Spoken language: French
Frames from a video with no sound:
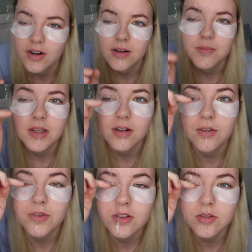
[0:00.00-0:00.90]
va mais
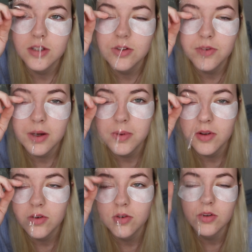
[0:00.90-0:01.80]
en fait ce que j'ai dû faire
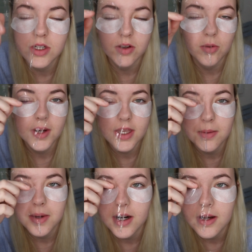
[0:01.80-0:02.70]
pendant que j'avais coupé la
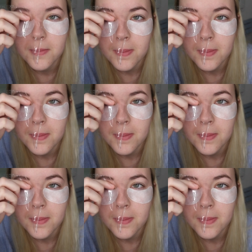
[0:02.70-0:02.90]
caméra